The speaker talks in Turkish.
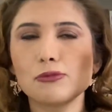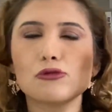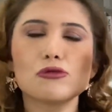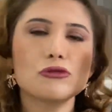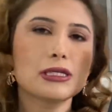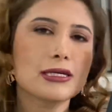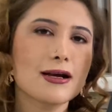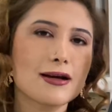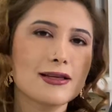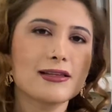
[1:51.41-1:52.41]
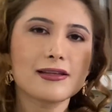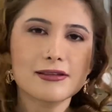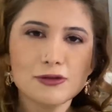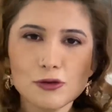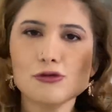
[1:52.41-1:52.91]
bütün
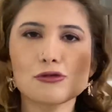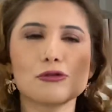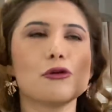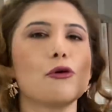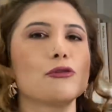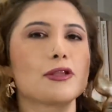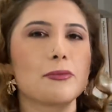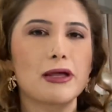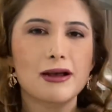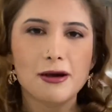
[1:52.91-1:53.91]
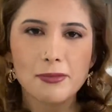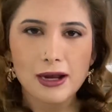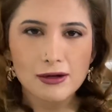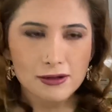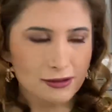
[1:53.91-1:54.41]
hikayelerin hüznünü onunla
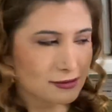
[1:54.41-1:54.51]
beraber